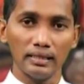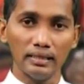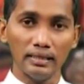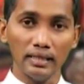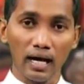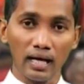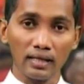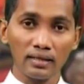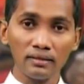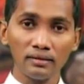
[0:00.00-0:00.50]
ఈ
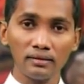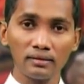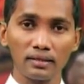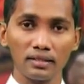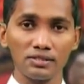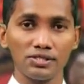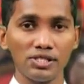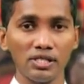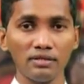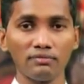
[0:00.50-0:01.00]
అనంత
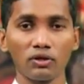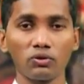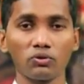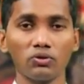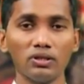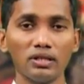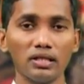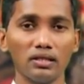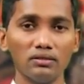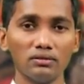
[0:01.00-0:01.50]

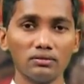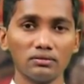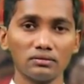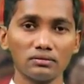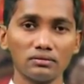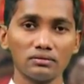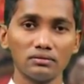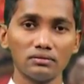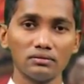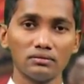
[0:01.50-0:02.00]
జీవకోటిలో
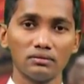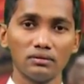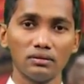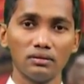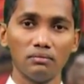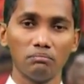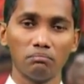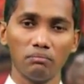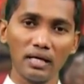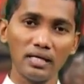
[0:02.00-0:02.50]

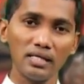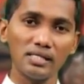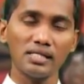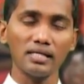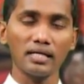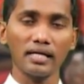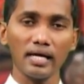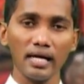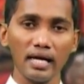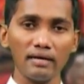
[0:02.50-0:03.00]

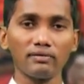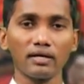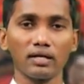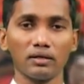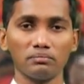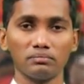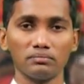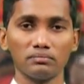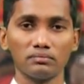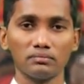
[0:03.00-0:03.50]
మనిషి
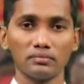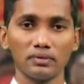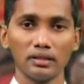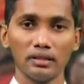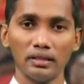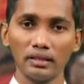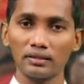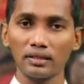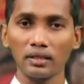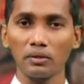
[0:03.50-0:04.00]
కేవలం
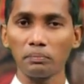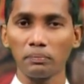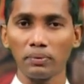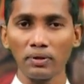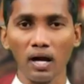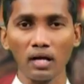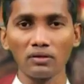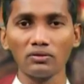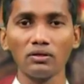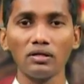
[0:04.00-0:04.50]
ఇతర
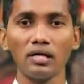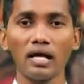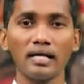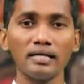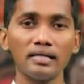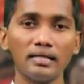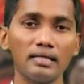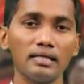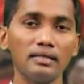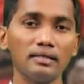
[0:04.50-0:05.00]

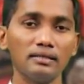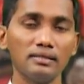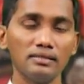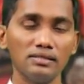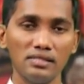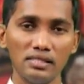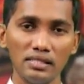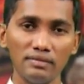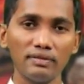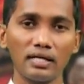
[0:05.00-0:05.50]
ప్రాణుల్లాంటి
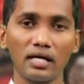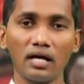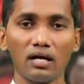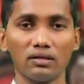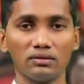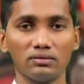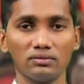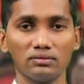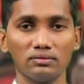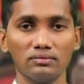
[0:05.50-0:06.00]
జీవి
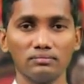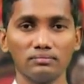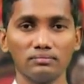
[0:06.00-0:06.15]
కాదు